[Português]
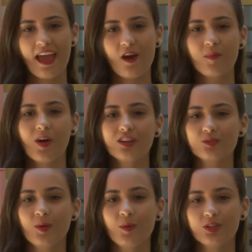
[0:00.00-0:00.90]
É uma
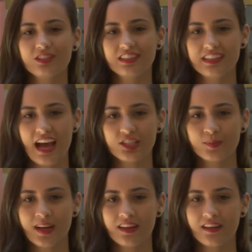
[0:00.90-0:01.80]
ótima oportunidade
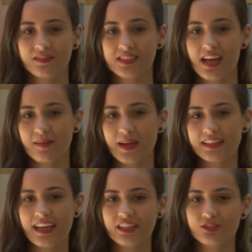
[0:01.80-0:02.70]
para revisar a
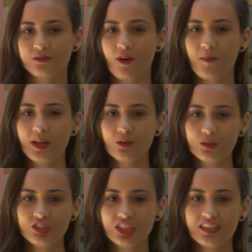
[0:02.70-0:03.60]
matéria de forma
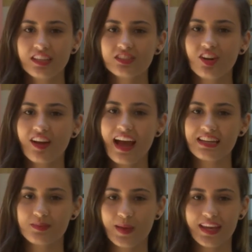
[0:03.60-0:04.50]
lúdica e
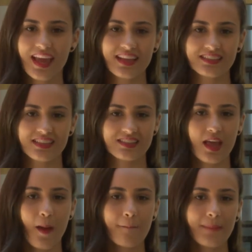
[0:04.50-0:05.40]
trocar experiências.
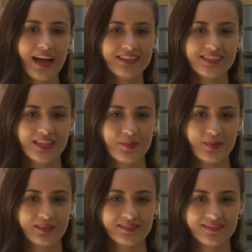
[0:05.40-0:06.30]
Participe!